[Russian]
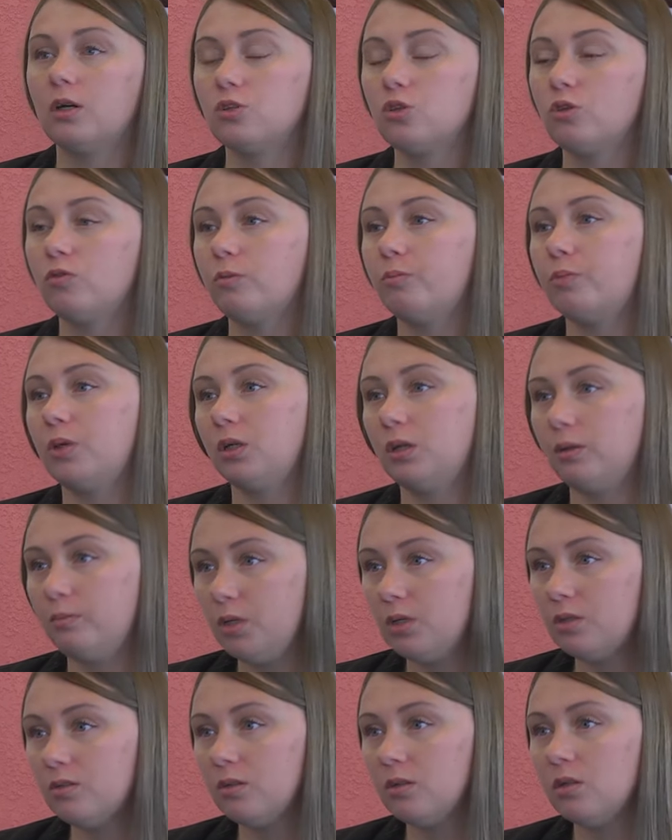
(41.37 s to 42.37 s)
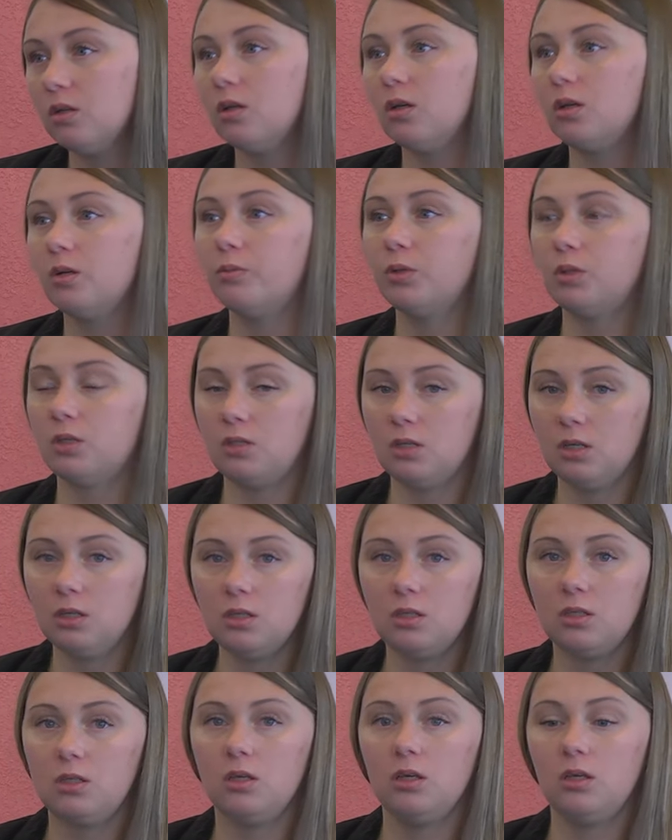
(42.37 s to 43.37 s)
основам программирования,
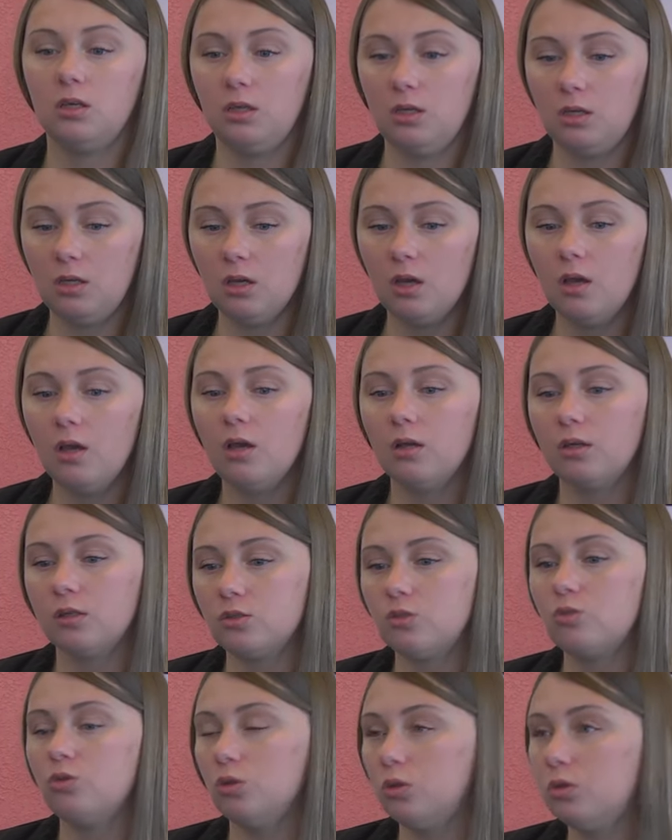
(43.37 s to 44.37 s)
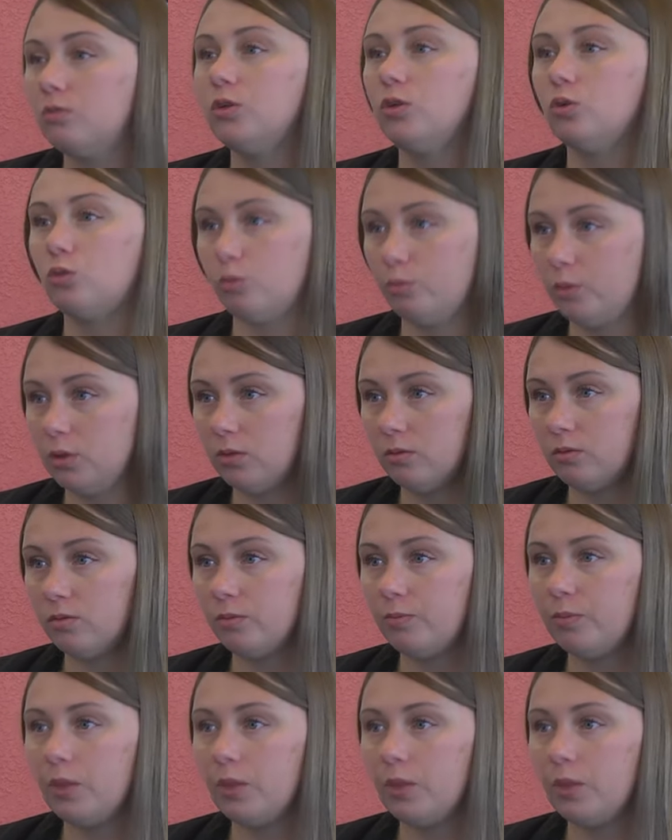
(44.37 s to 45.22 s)
робототехники и конструированию роботов.